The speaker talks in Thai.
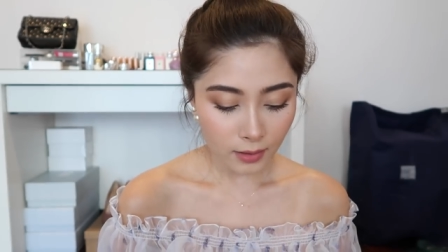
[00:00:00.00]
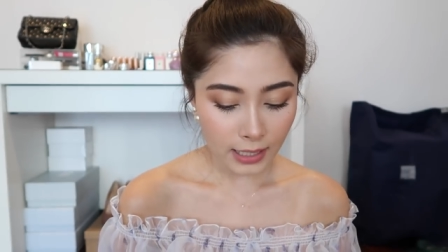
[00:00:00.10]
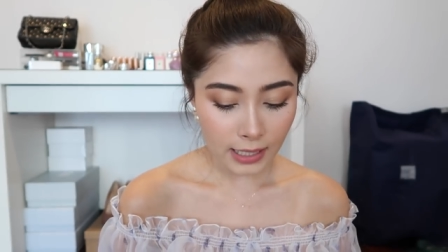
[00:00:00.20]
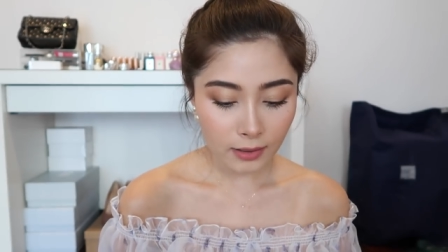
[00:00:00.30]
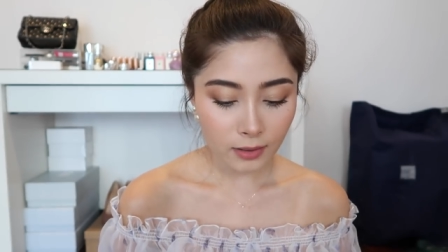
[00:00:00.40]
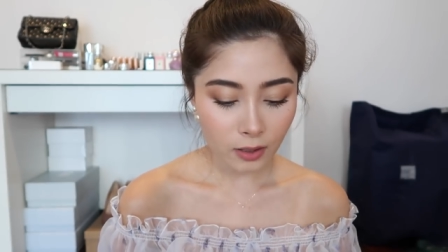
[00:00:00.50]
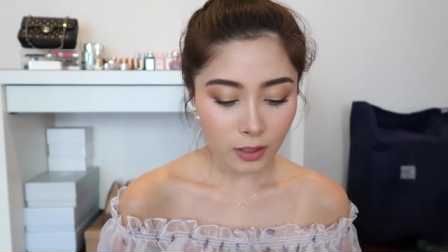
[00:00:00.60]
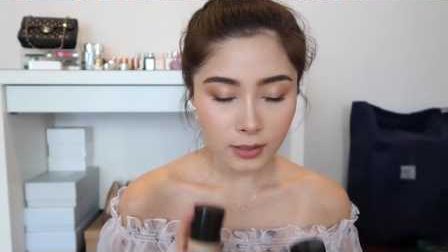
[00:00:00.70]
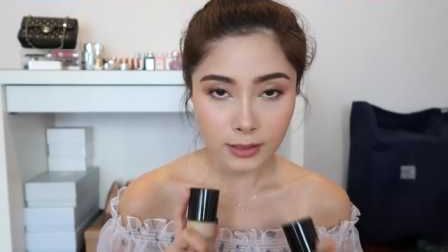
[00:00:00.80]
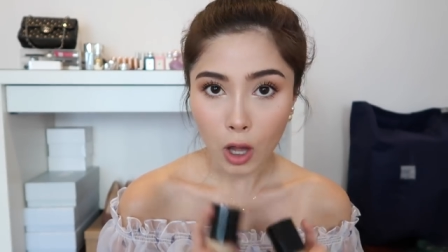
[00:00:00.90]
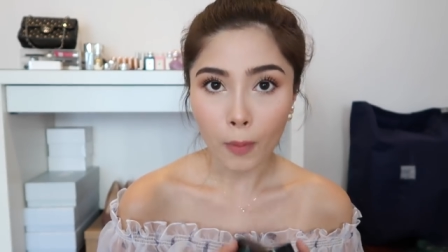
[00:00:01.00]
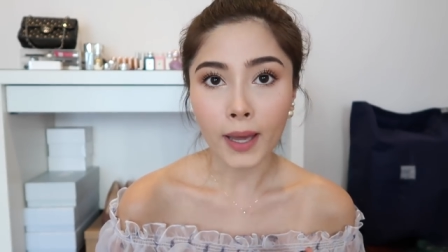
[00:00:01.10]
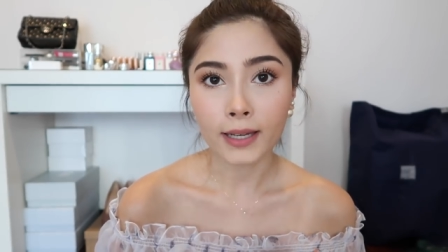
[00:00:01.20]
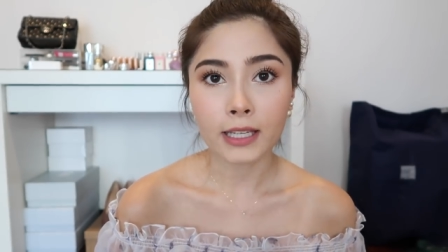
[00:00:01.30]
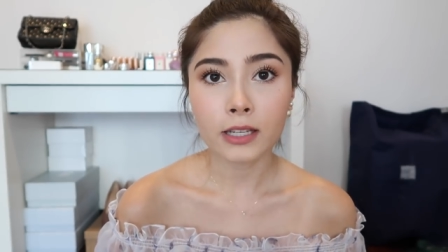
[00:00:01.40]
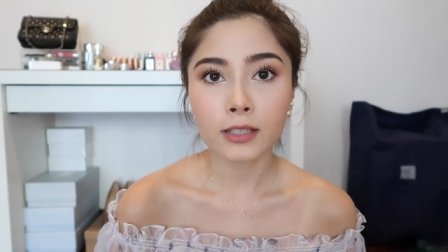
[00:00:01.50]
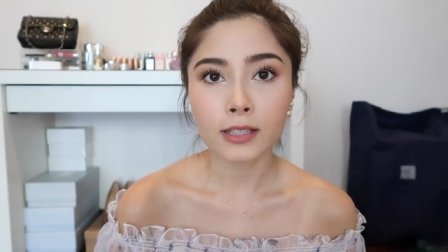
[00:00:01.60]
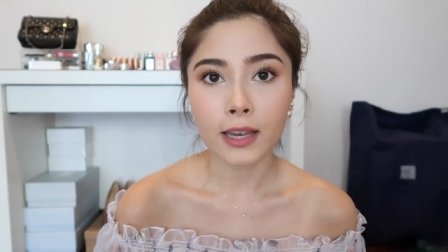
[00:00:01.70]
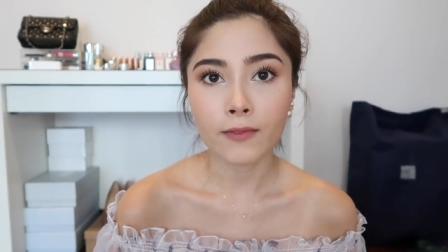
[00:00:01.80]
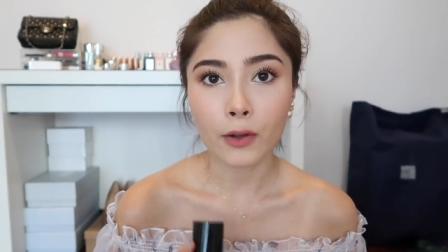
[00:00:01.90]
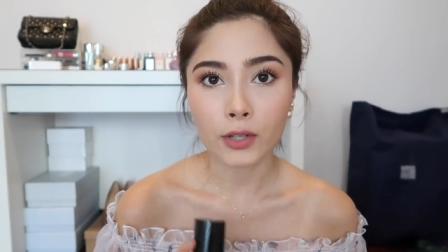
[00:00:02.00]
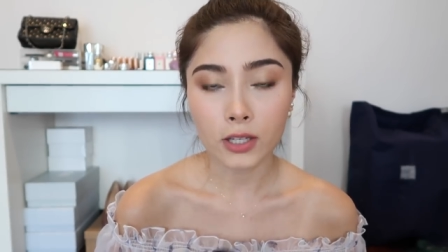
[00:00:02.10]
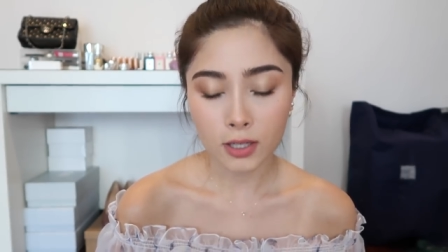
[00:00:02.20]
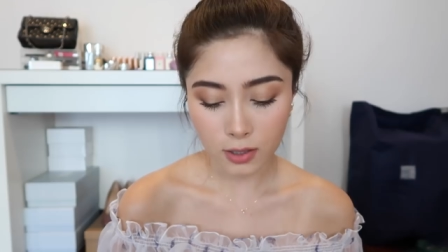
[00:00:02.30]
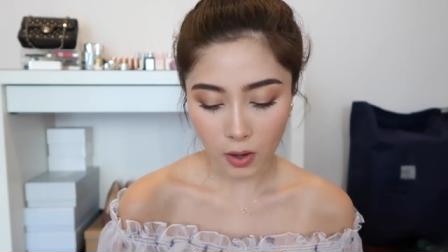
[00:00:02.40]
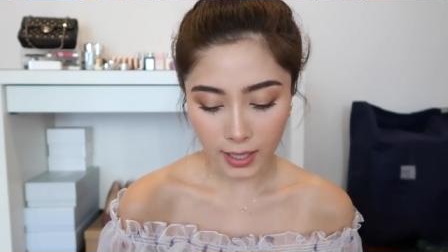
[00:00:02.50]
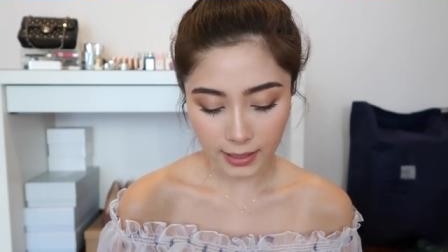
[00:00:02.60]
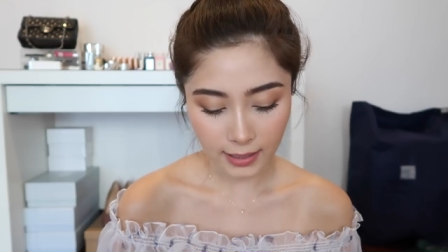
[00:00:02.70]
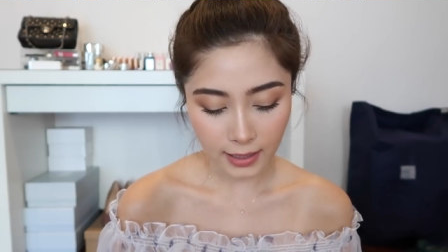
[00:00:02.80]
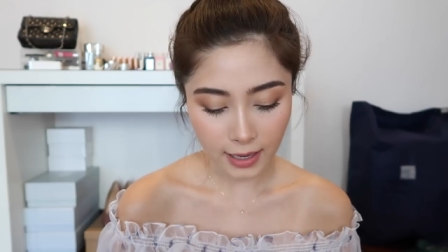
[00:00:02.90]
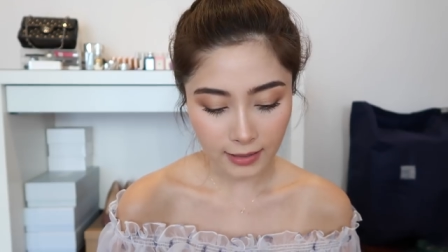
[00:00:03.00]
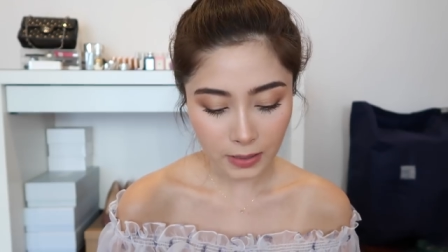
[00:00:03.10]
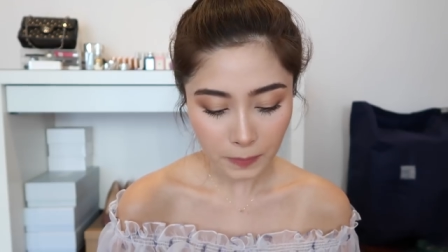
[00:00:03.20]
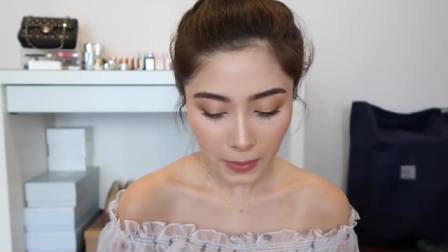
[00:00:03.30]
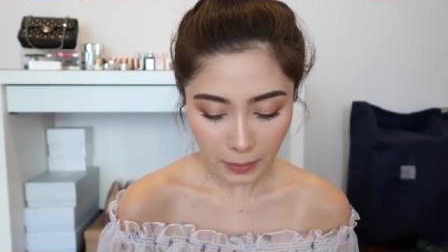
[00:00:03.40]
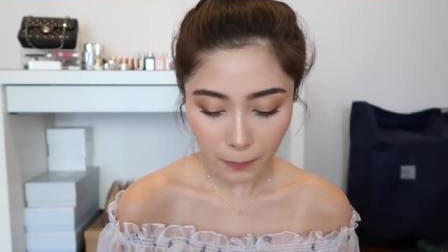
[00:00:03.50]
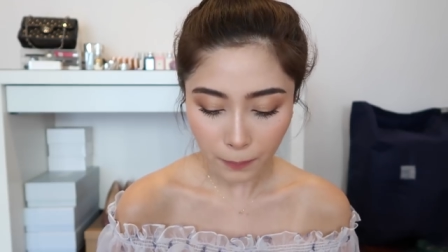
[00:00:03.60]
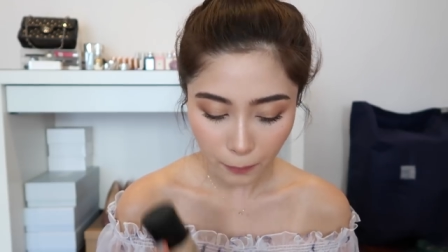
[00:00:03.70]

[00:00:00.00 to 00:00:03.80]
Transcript: นิกกี้ก็ต่อมานิกกี้ก็จะใช้ foundation 2 อันนี้นะคะซึ่งเป็น